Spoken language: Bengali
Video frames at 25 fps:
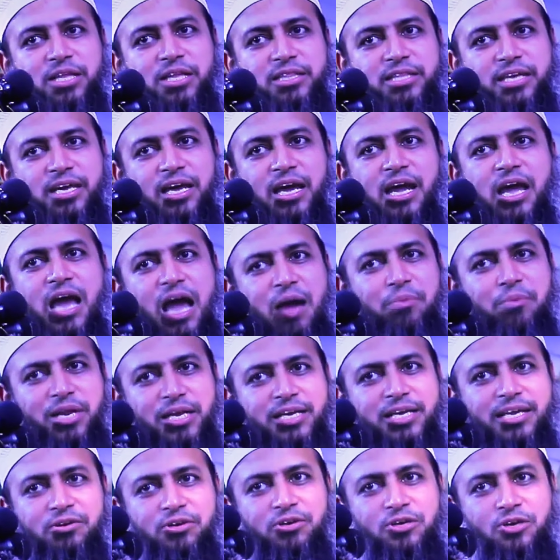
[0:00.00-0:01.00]
পাতে আবার
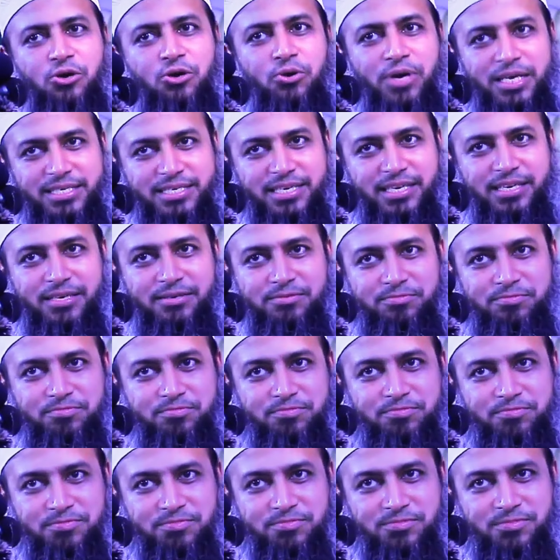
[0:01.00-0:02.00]
কেউ কেউ আছে
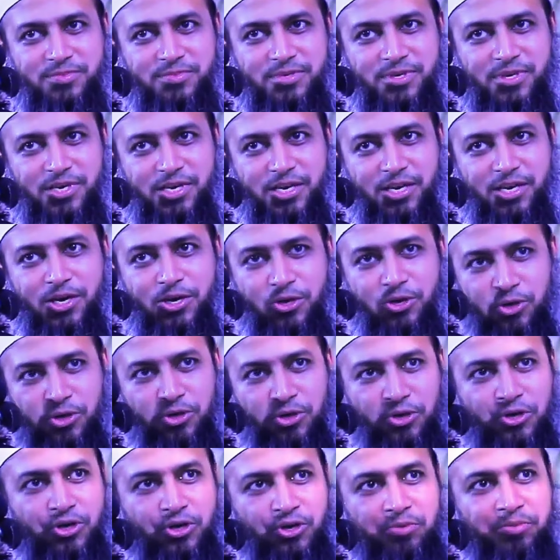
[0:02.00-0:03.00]
কোন
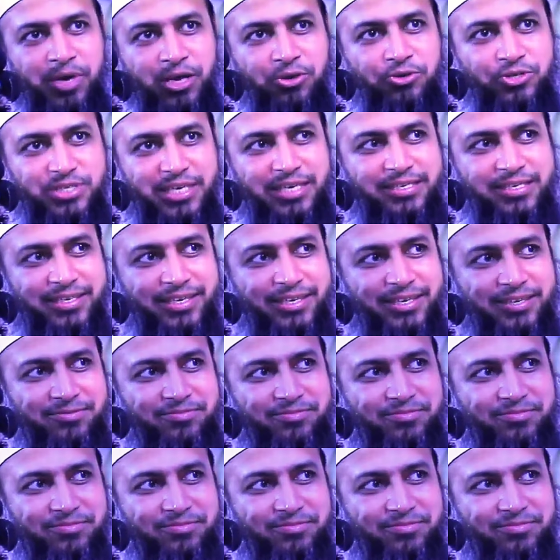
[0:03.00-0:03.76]
কোন মানুষ আছে